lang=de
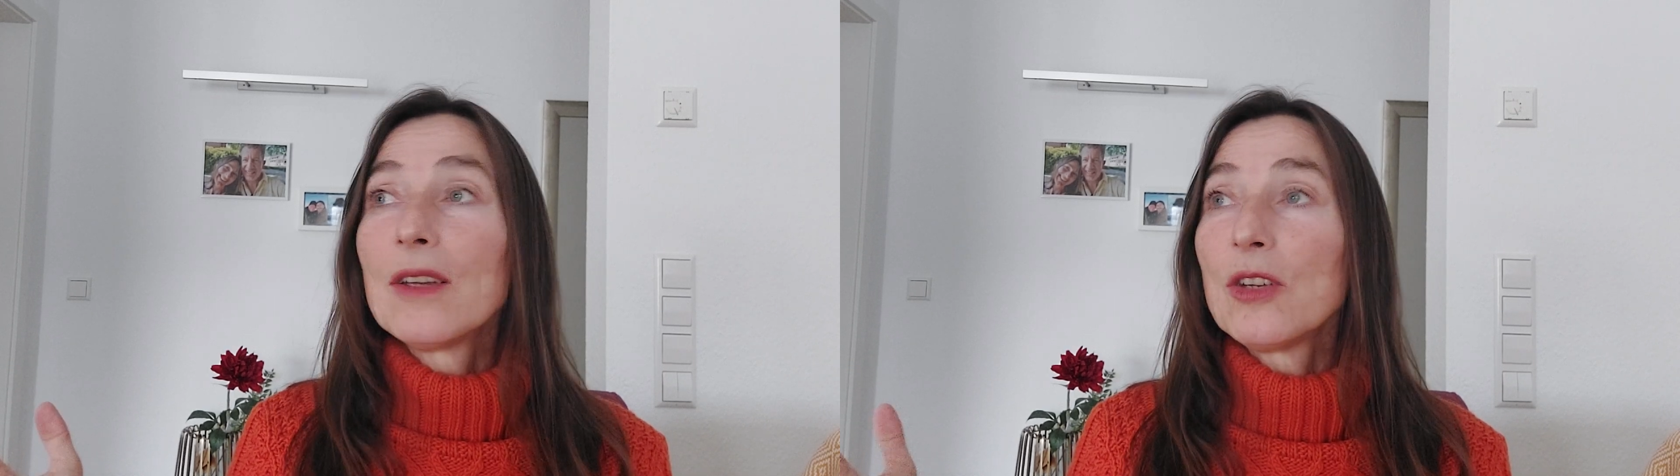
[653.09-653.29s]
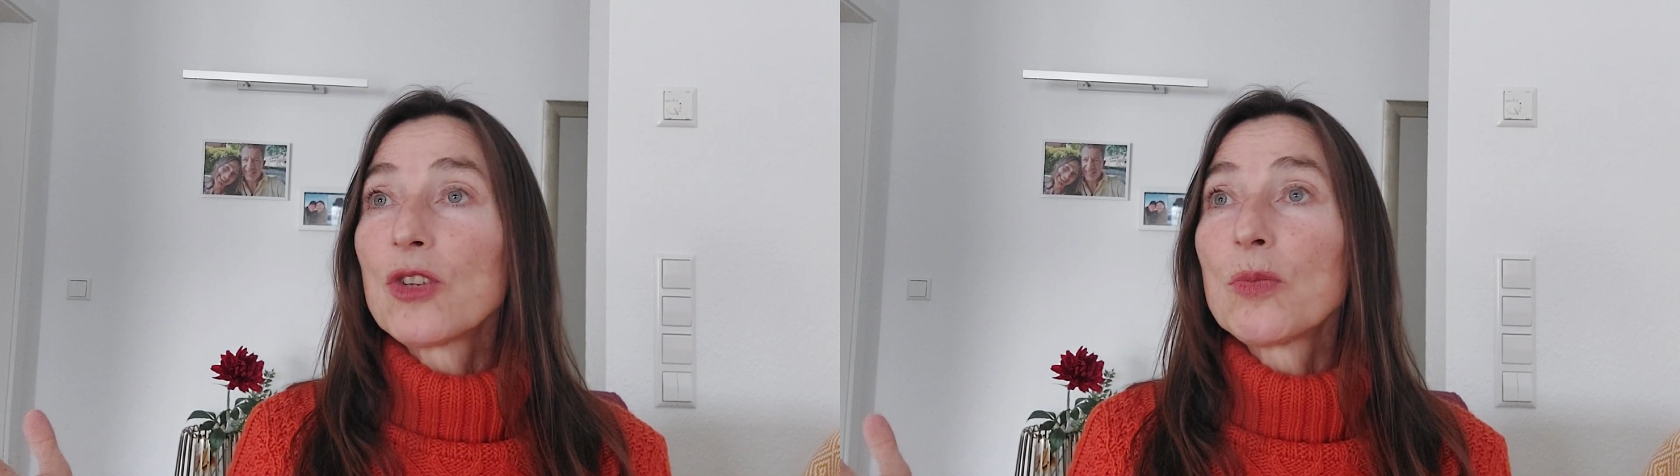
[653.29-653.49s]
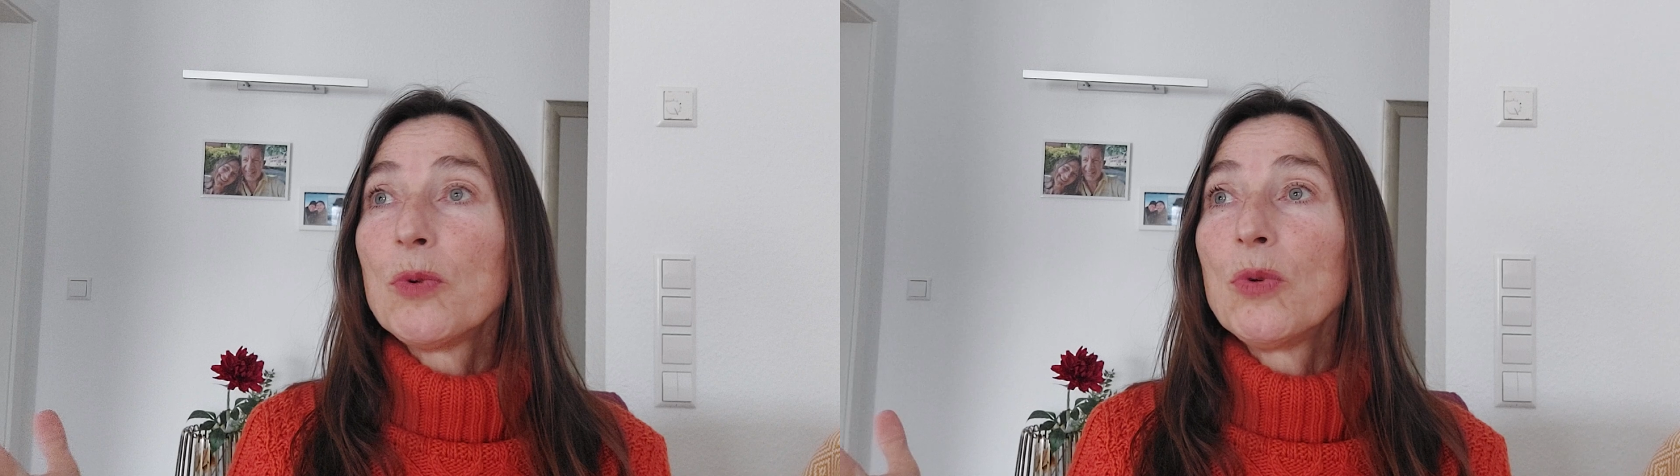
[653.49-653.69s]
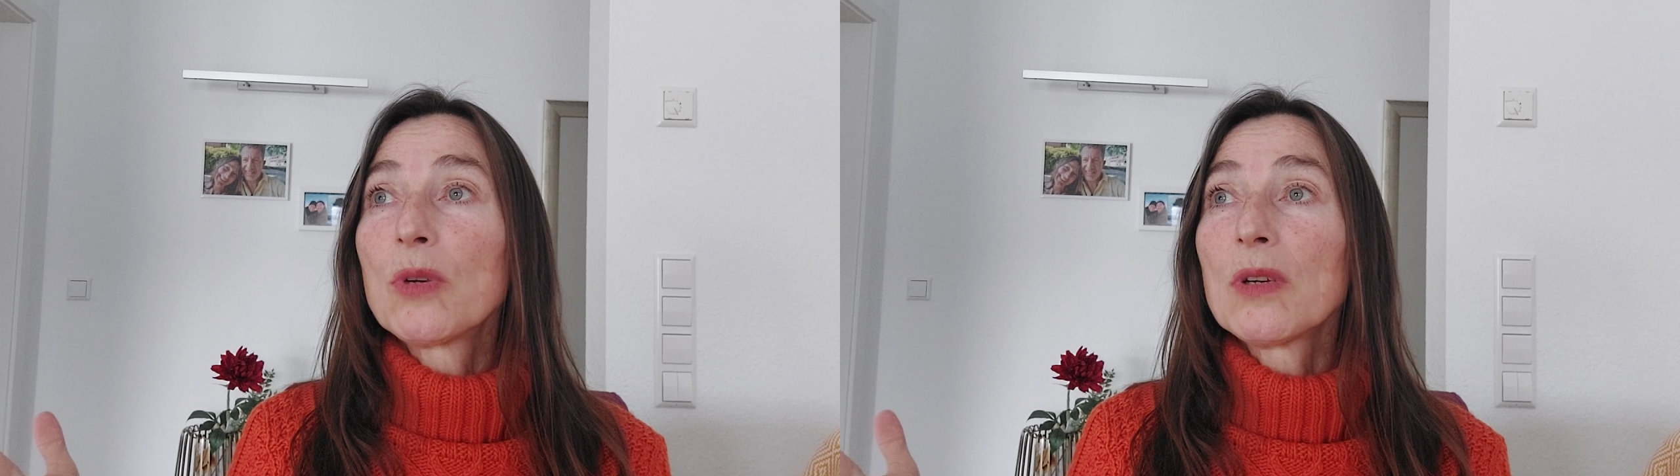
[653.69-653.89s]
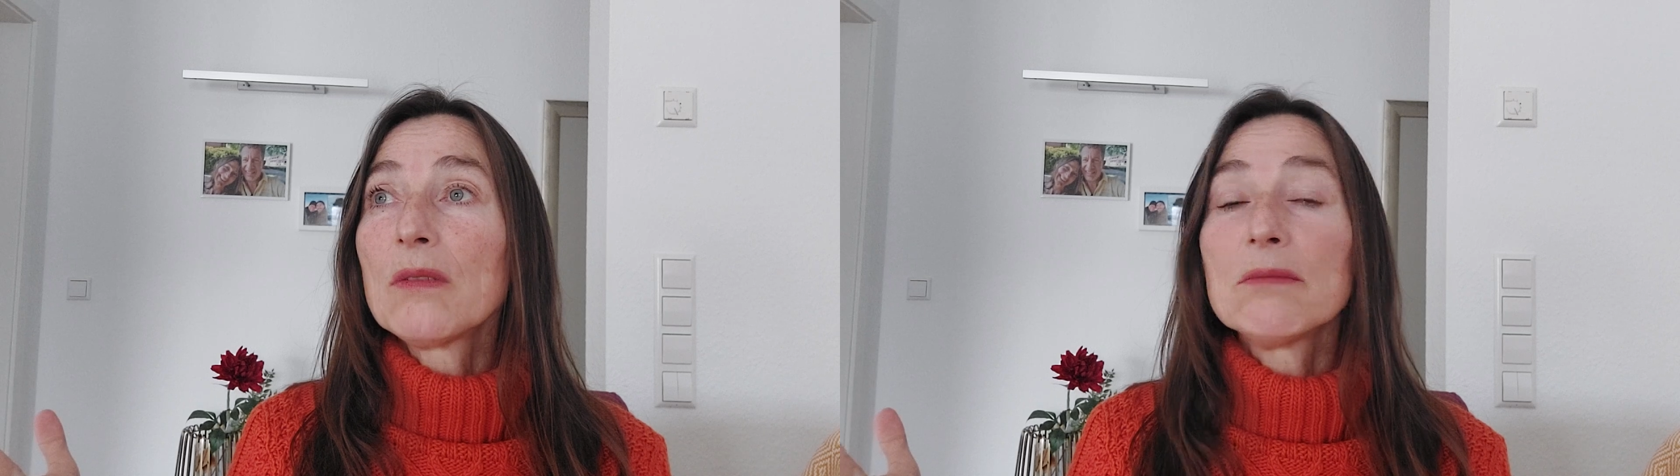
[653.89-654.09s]
Ich
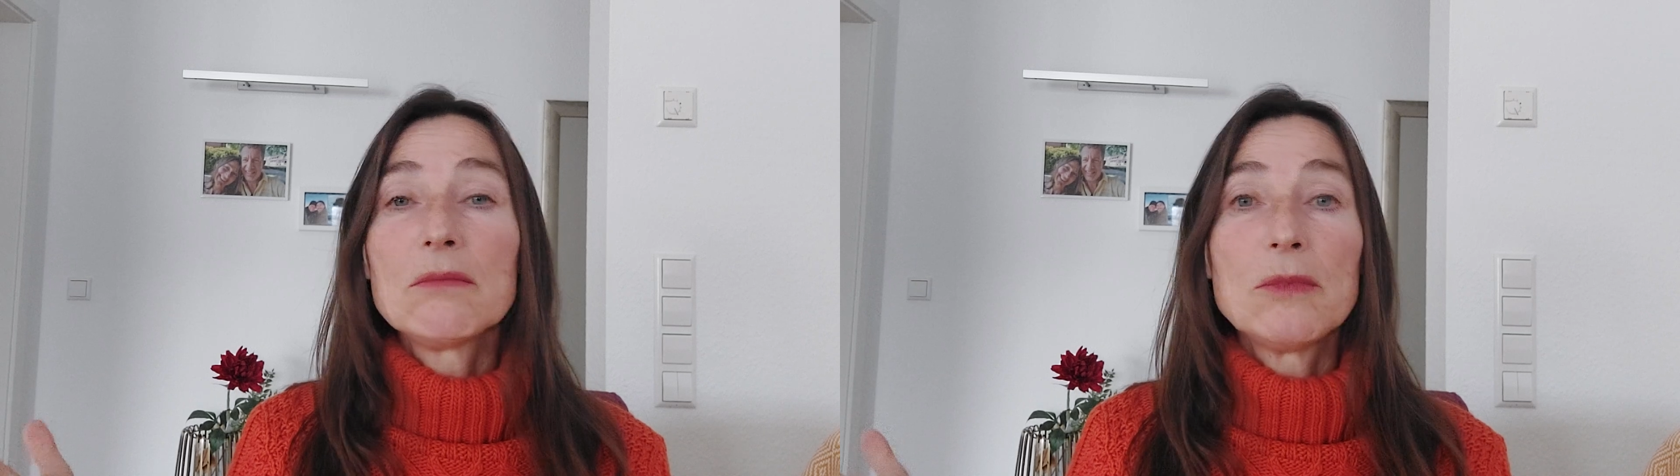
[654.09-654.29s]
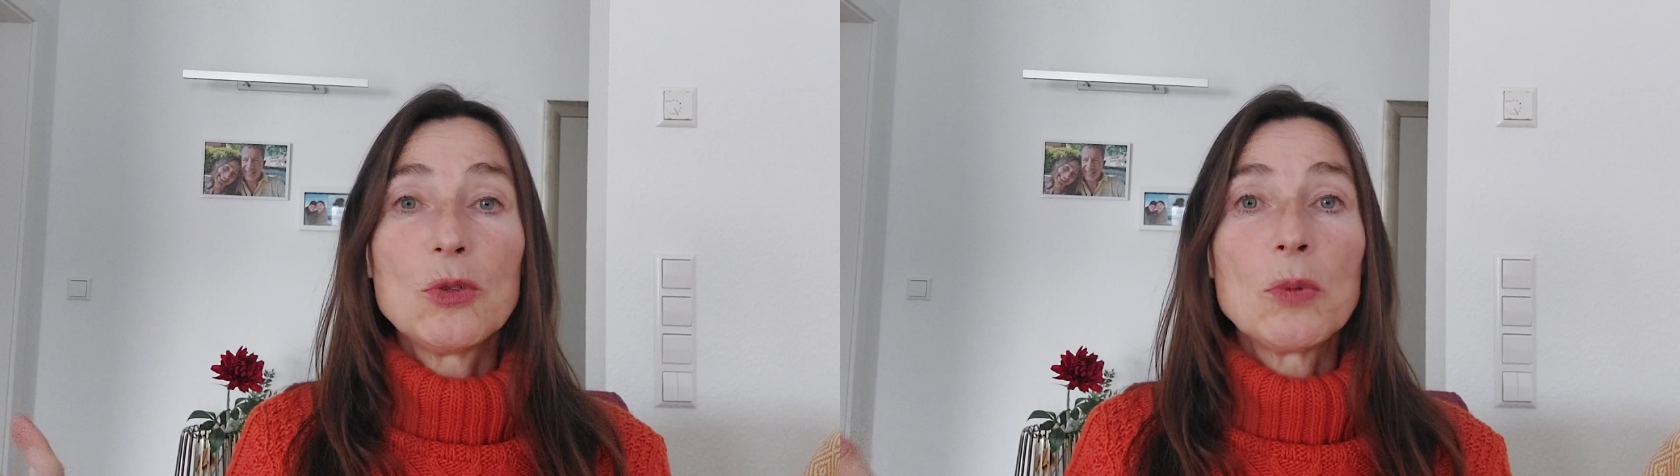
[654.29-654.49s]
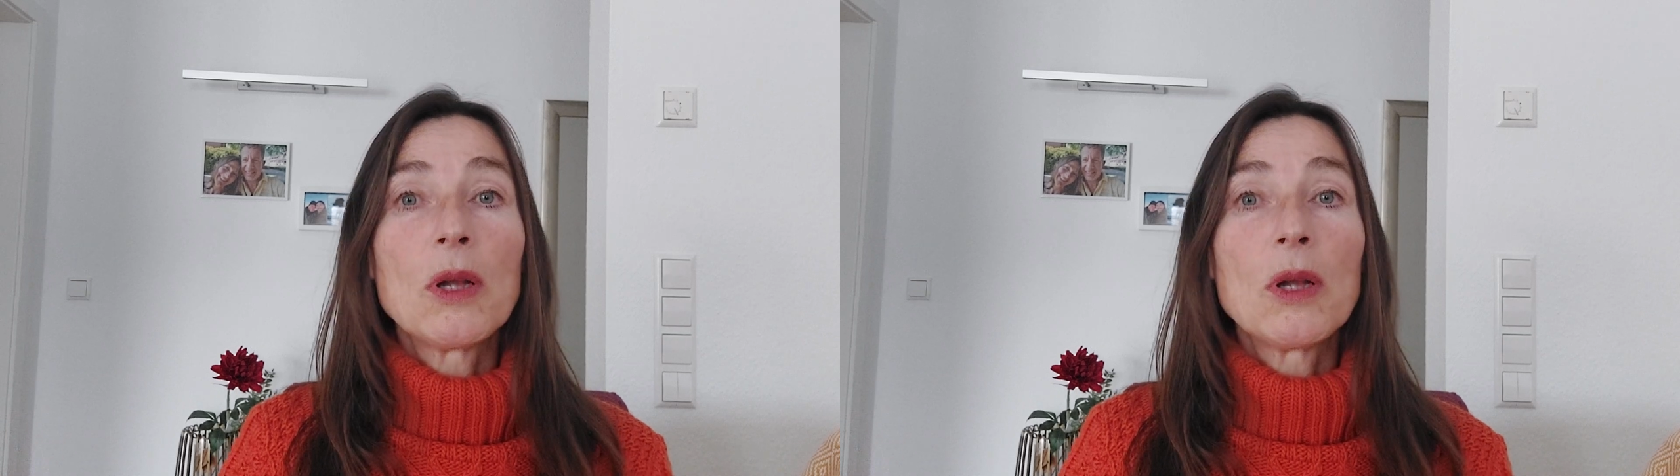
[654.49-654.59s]
spüre, ich